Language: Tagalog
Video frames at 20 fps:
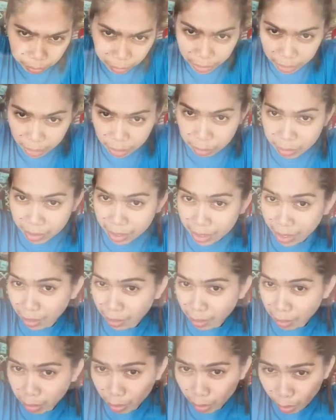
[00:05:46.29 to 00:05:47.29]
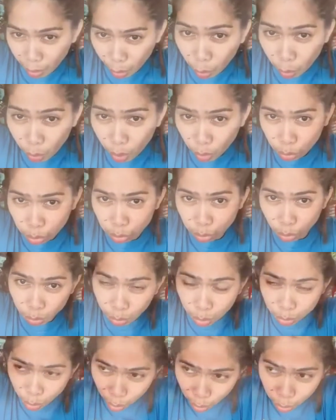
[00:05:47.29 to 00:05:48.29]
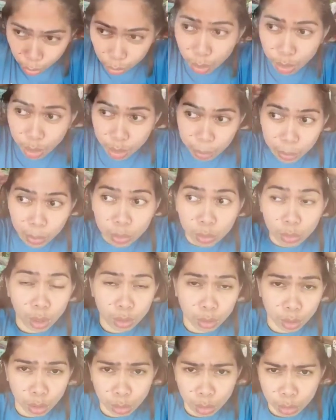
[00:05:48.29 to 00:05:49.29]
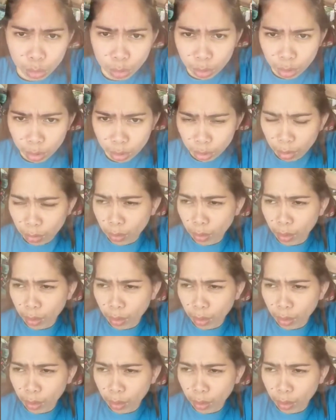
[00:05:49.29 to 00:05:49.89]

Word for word: Kasi minsan, di ba, ako nga gusto ko na talagang silipin yung tatay ko dun eh.